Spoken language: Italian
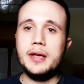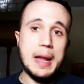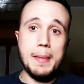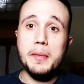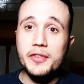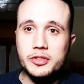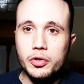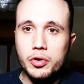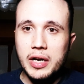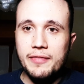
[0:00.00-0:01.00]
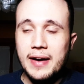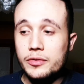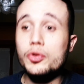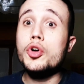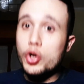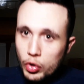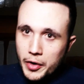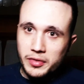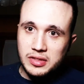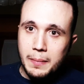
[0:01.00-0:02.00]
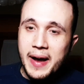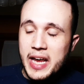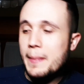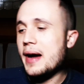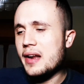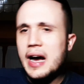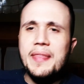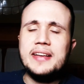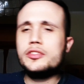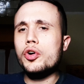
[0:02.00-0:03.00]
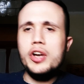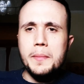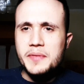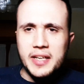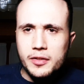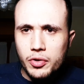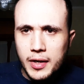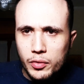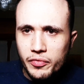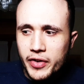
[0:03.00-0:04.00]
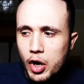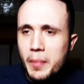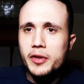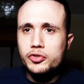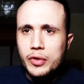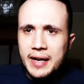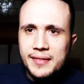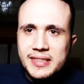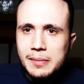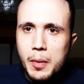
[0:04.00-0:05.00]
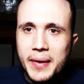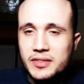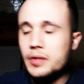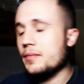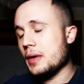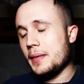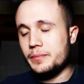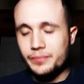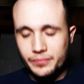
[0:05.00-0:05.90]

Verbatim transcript: e abbiamo visto quello che ha fatto con la nostra maglia male. Adesso con l'Ips è ritornato un fenomeno, sto grandissimo pezzo di... Ma